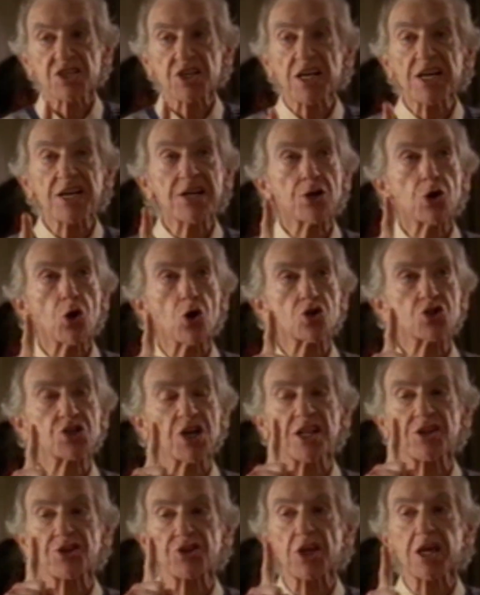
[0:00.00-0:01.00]
5
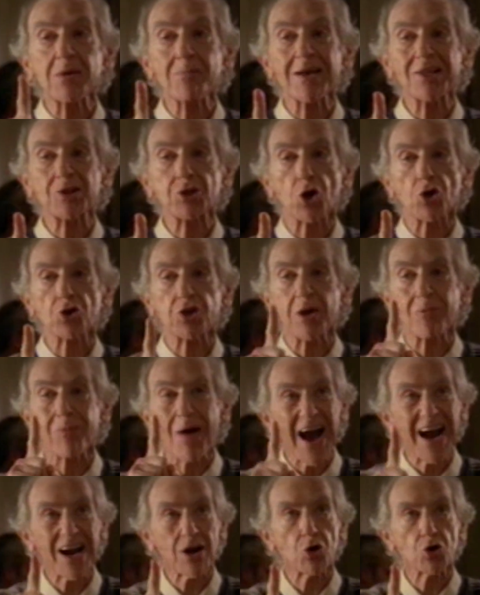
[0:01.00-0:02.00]
centímetros
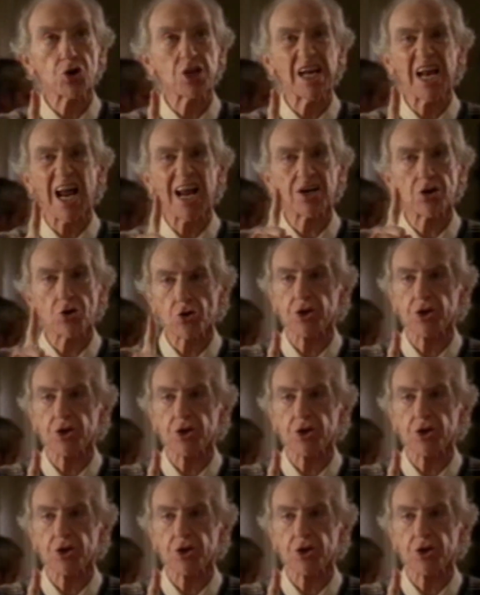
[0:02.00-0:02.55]
debajo de la